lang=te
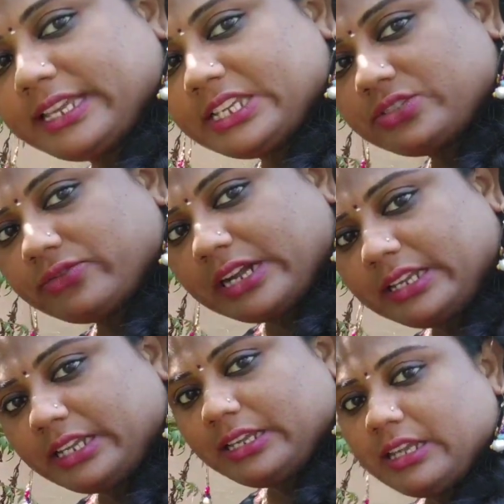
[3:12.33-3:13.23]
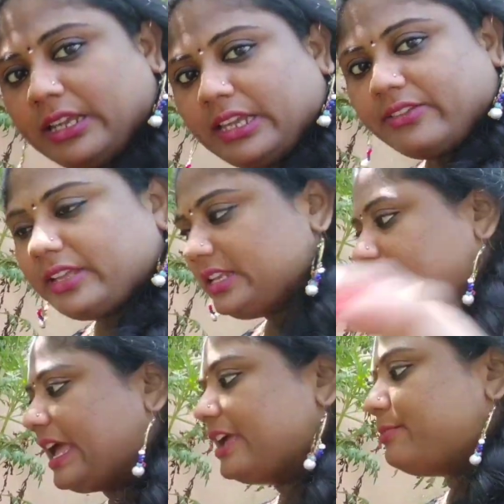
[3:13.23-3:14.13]
దేశవాళీ ఇవన్నీ
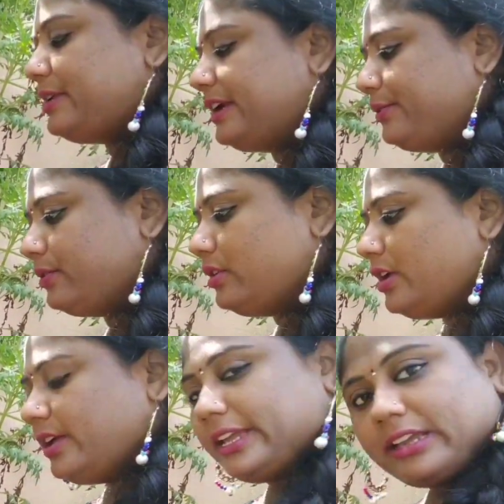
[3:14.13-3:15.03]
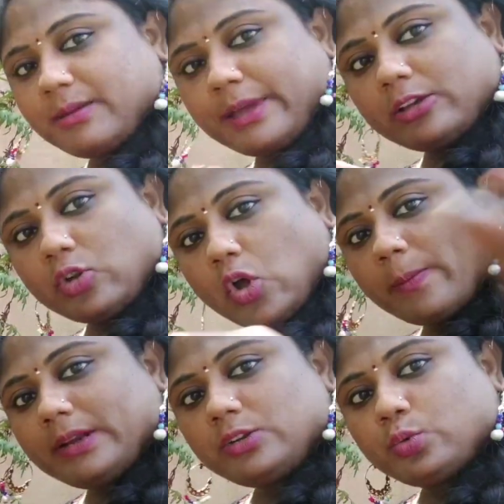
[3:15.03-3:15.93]
హైబ్రిడ్ ఇంకా మాకు
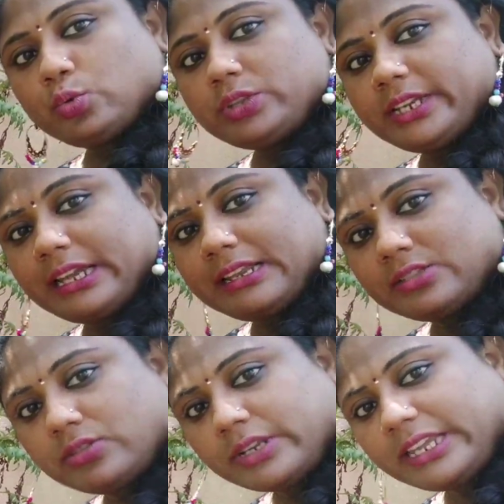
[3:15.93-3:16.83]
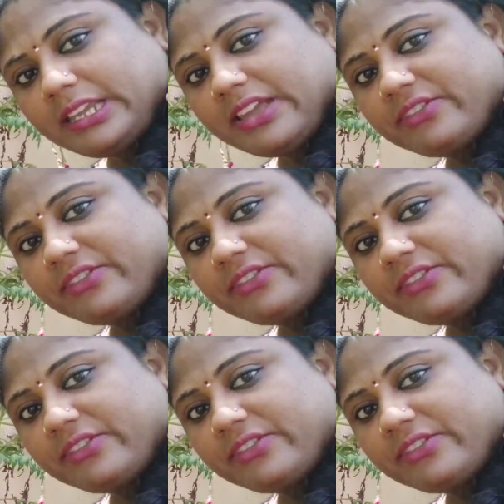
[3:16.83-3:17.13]
లోపల టూ త్రీ కలర్స్ ఉన్నాయి అవి